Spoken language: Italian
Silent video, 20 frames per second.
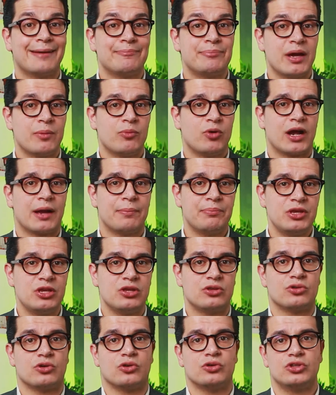abbiamo
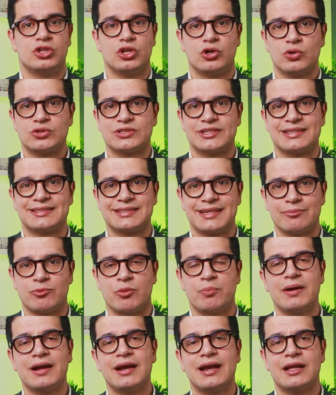capito di cosa stiamo
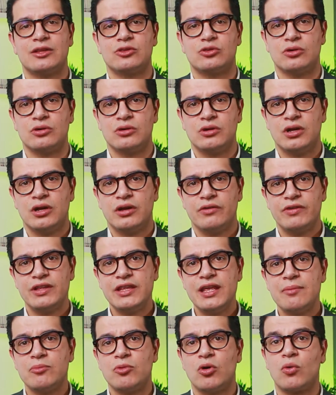parlando,
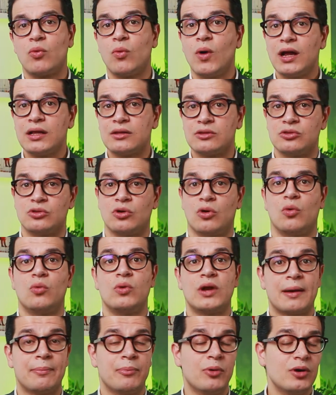vediamo quando
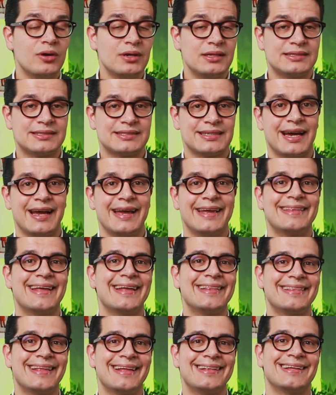una polizza è da
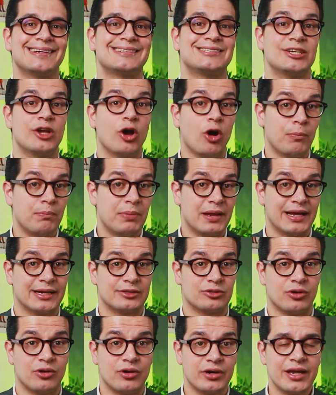intendersi
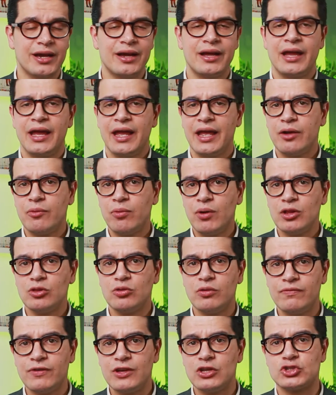obbligatoria e
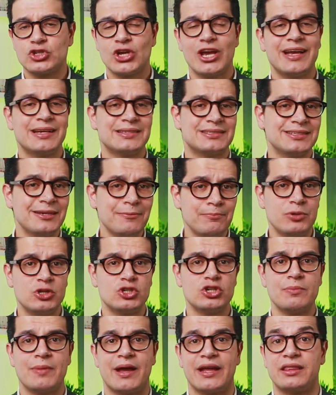quando invece è
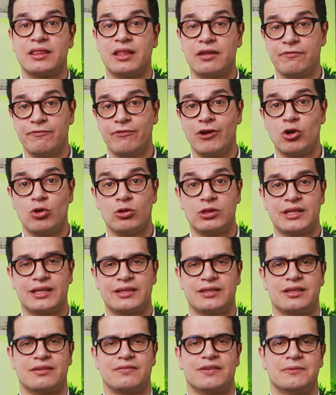semplicemente
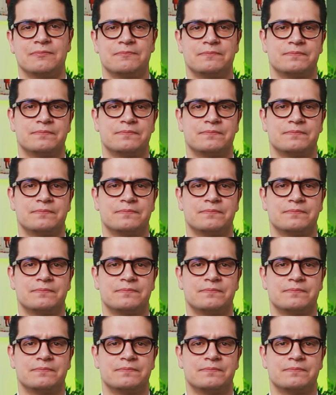facoltativa.